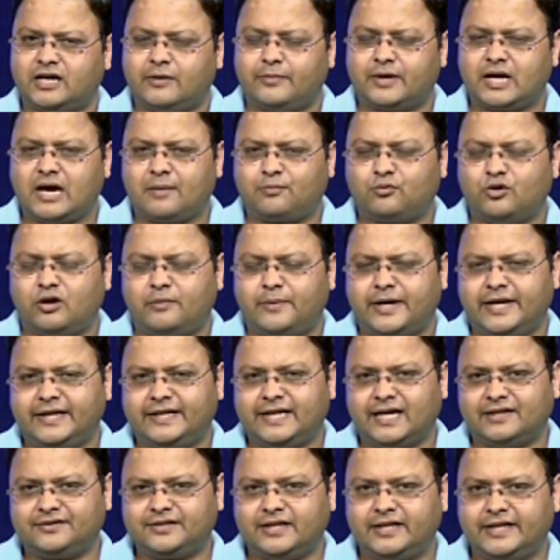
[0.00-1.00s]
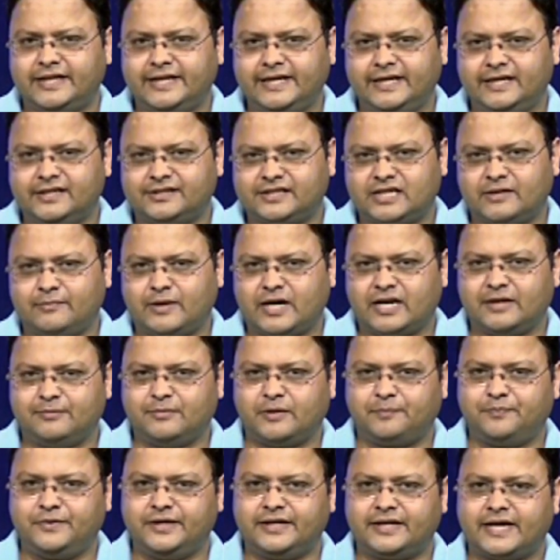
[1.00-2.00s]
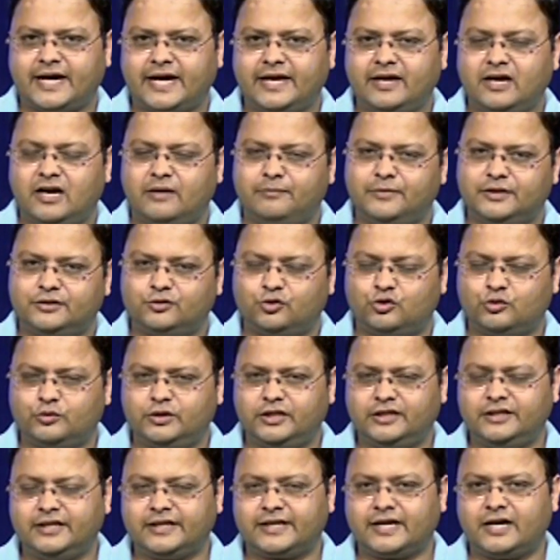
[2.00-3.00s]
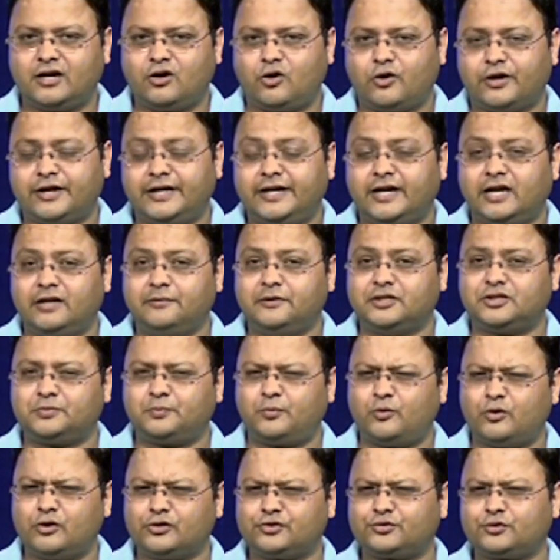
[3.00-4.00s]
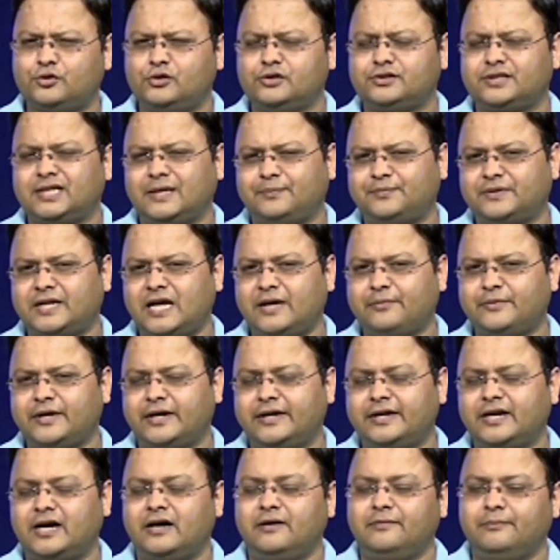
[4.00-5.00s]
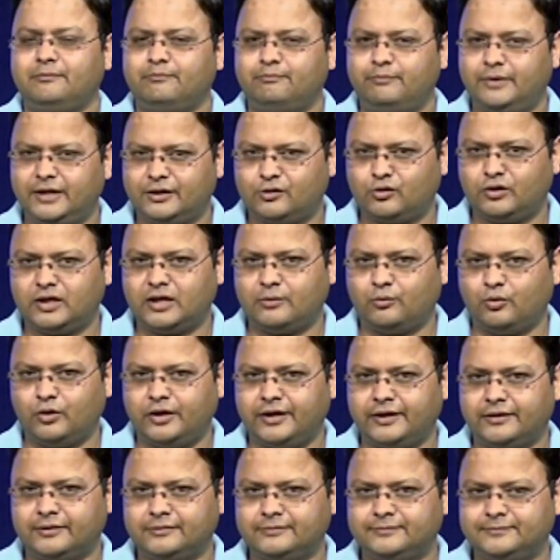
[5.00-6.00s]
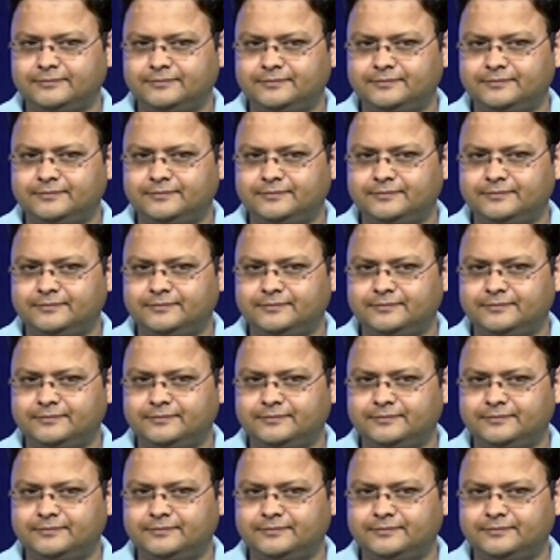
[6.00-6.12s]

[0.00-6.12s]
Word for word: ये खबर आपको हमारी कैसे लगी इसके बारे में अपनी राय हमें जरूर दीजिएगा और इंडिया टीवी स्पोर्ट्स को सब्सक्राइब करना बिल्कुल ना भूलें